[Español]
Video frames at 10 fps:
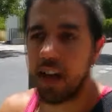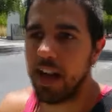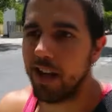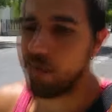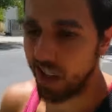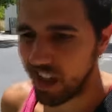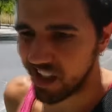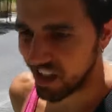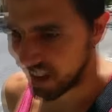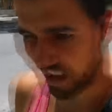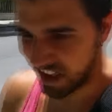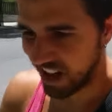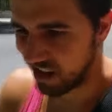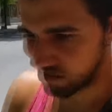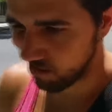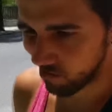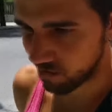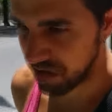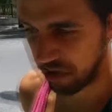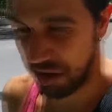que el Beagle ese integral no,
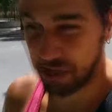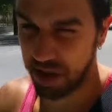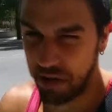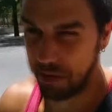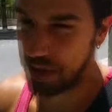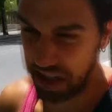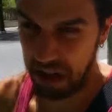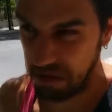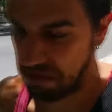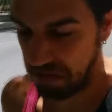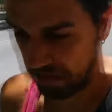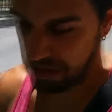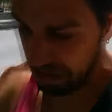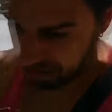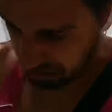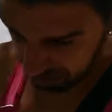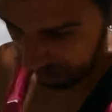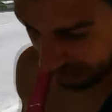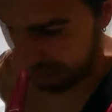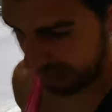me ha gustado demasiado.
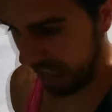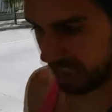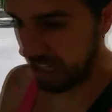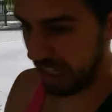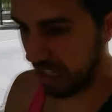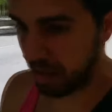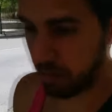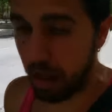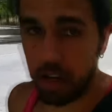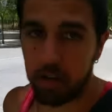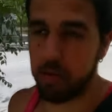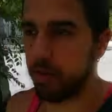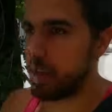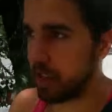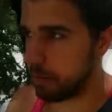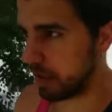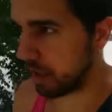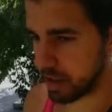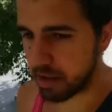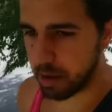Vale, eh, el blanco
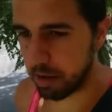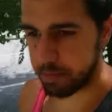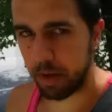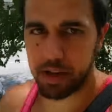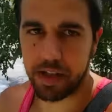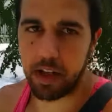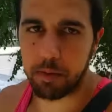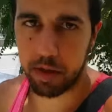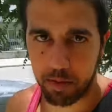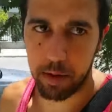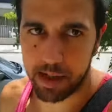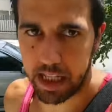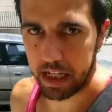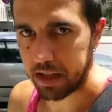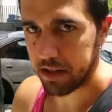evidentemente a más procesado más bueno va a estar.